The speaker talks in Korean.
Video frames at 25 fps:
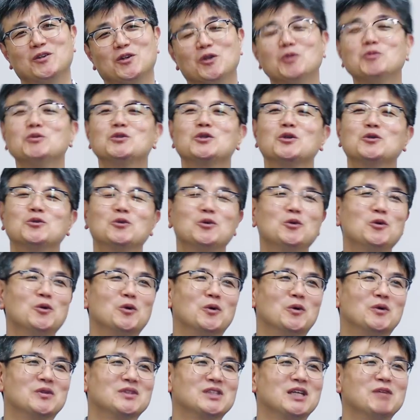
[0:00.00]
여러분,
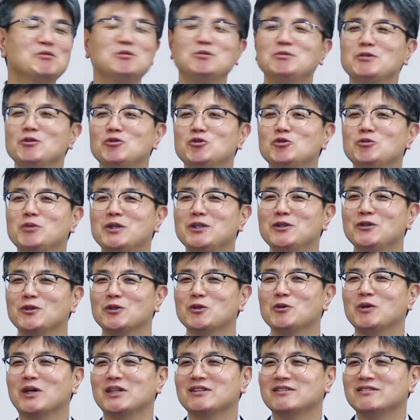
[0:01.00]
저도 30대 후반에
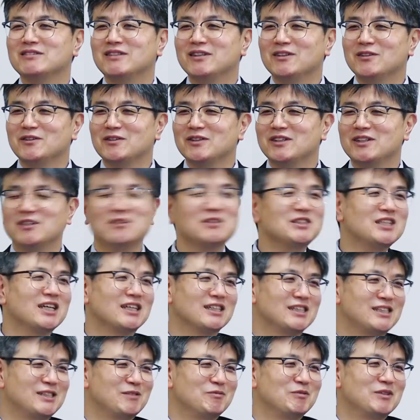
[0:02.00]
여기 왔는데요. 이렇지
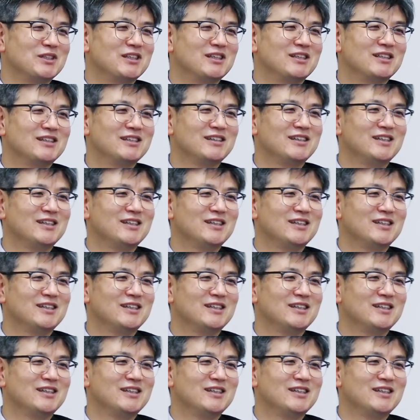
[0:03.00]
않았습니다.